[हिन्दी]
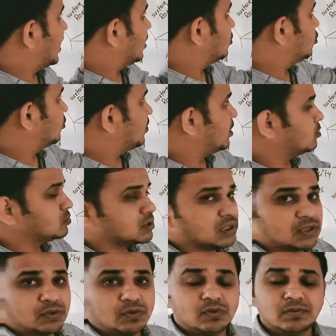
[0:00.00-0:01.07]
बैंक रोड पे
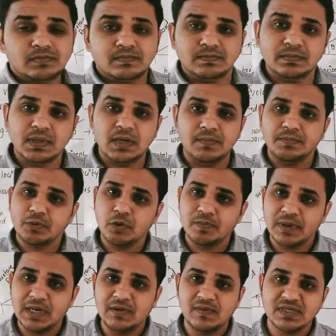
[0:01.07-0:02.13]
गुजरा तो हम
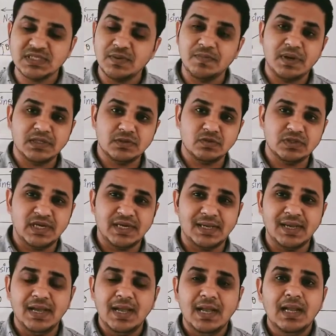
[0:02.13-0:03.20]
प्रॉपरली वहाँ से पास हो
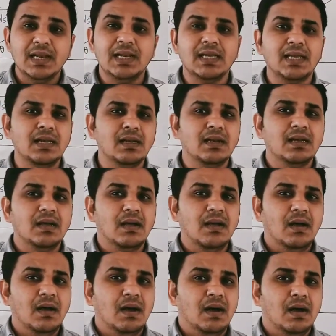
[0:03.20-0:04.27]
जाएंगे लेकिन
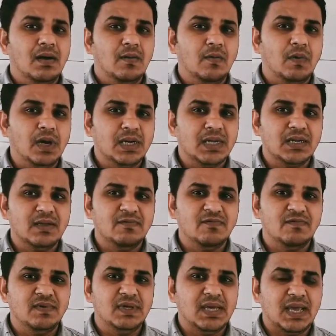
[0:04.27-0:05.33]
व्हाट
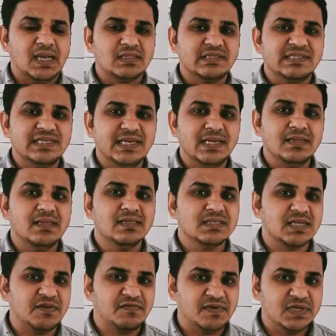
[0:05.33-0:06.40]
इफ़ वी एक्सीड द
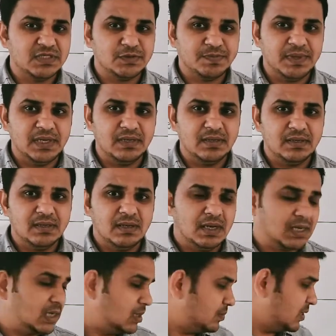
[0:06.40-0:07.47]
सेफ्टी स्पीड
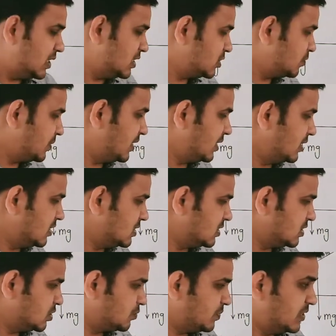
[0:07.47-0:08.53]
अगर हमारी स्पीड इस
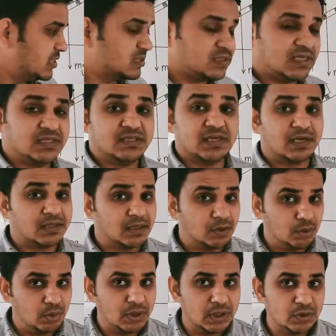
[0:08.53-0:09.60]
स्पीड से ज़्यादा
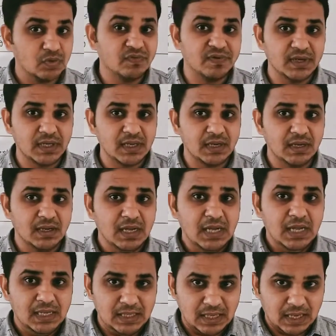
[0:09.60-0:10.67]
हो गई तो फिर क्या
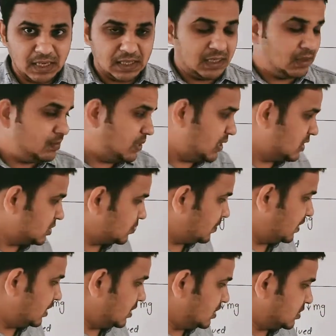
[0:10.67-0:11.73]
या अगर हमारी
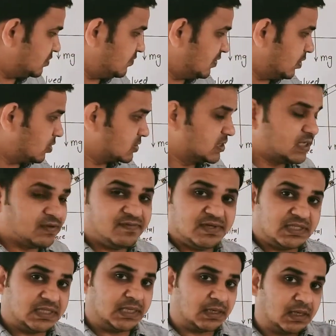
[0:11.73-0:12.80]
स्पीड इस वेलोसिटी
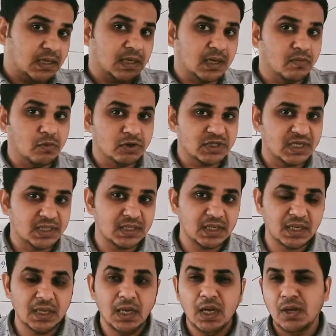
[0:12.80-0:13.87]
वी से अगर कम हो जाती
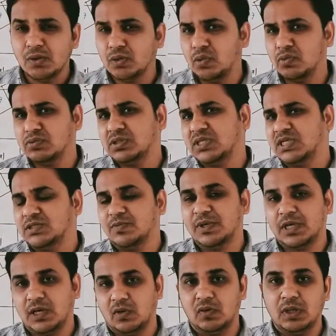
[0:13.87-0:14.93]
है तो उस केस में
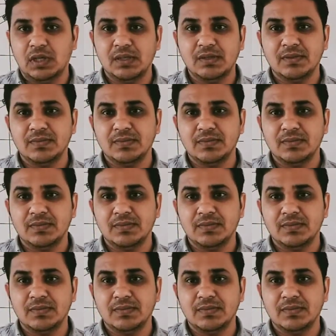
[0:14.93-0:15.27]
क्या होगा